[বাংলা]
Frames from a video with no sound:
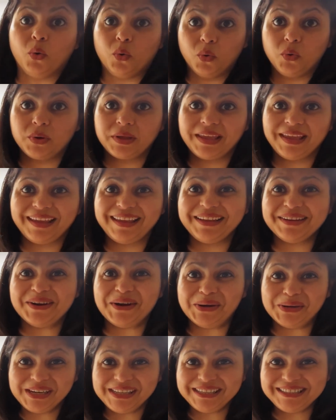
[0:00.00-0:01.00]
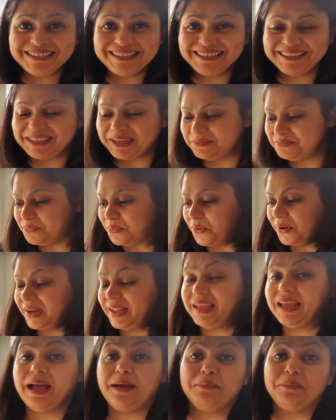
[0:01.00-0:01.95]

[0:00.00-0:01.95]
ওকে অনেক চিন্তার পরে